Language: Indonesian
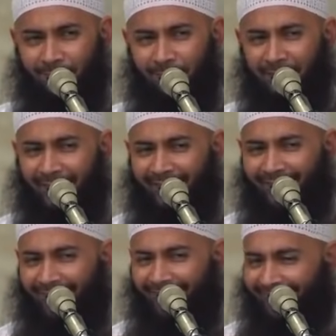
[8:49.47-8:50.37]

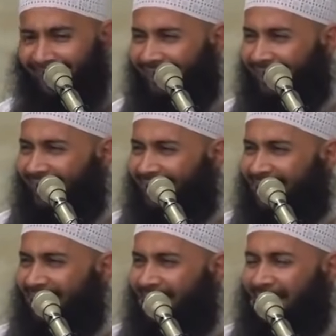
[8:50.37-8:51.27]
Mereka akan
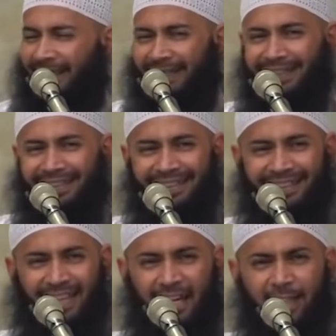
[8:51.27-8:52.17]
digiring,
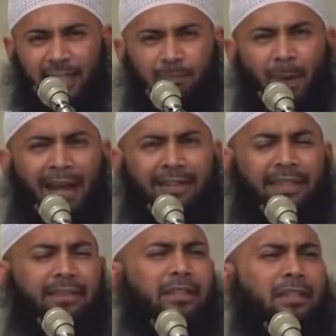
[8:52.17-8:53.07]

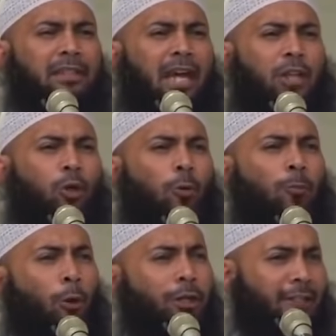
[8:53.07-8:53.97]
dibangkitkan dari
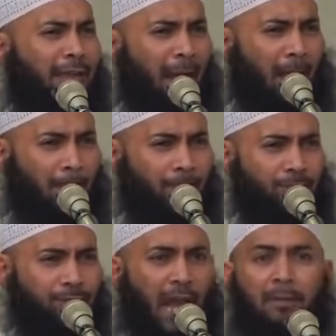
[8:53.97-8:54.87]
kuburnya
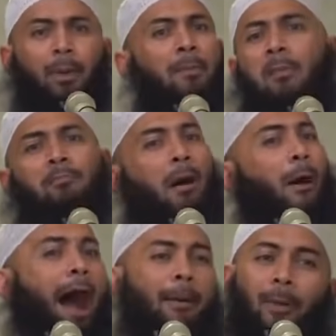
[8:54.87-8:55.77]
tanpa
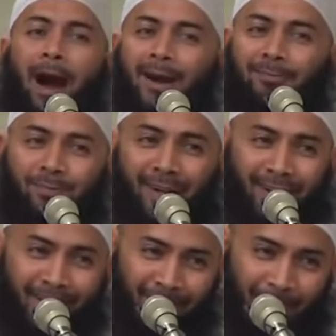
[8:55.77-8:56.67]
membawa apa-apa.